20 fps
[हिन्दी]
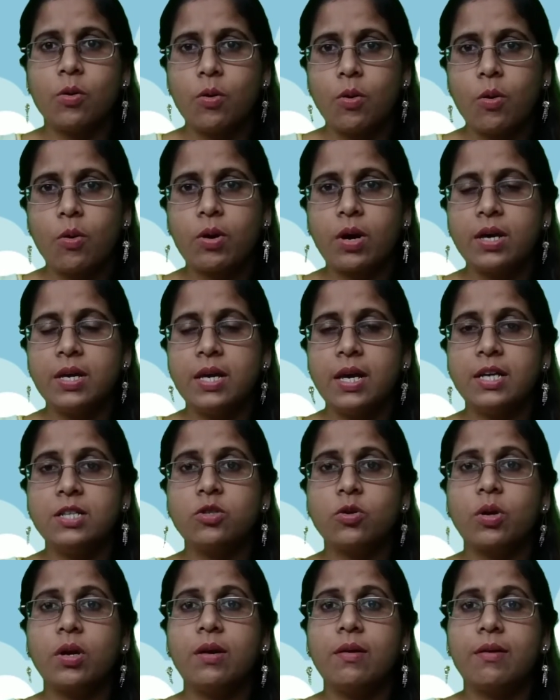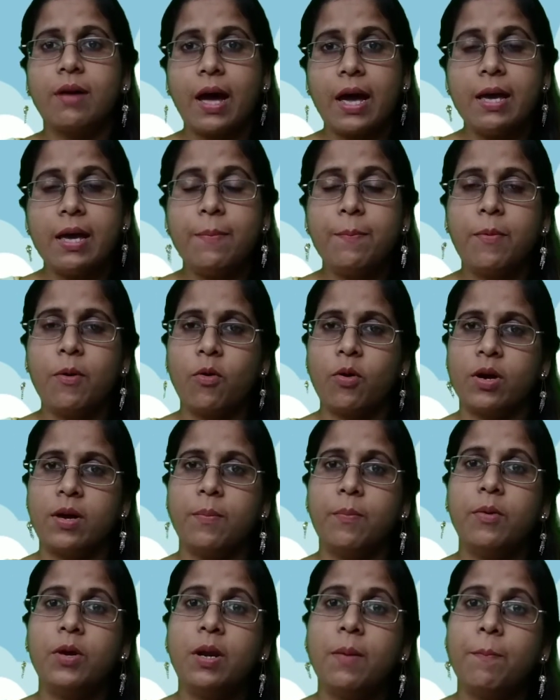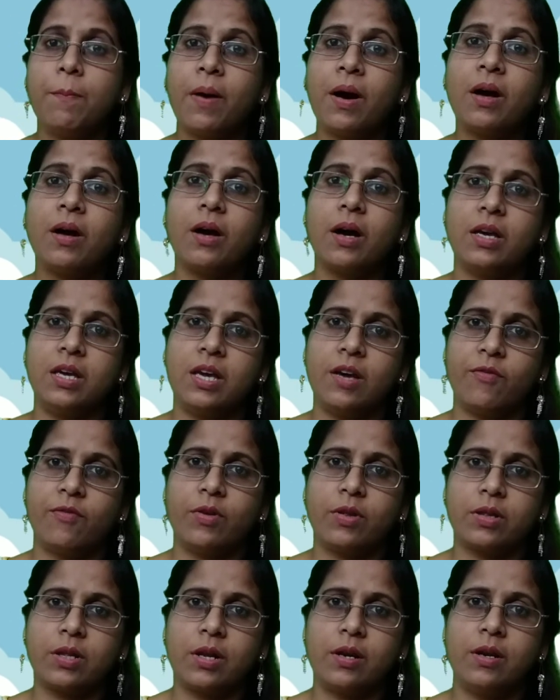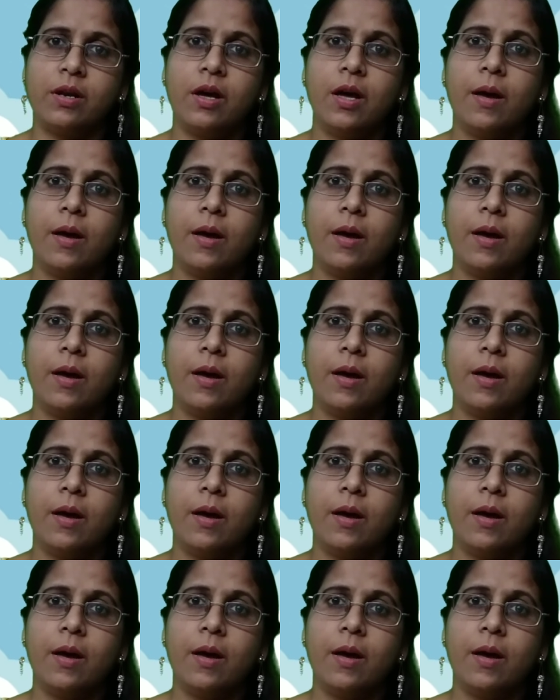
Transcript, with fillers: हो गई है जो कि राइप हो गई पूरी पक गई है फसल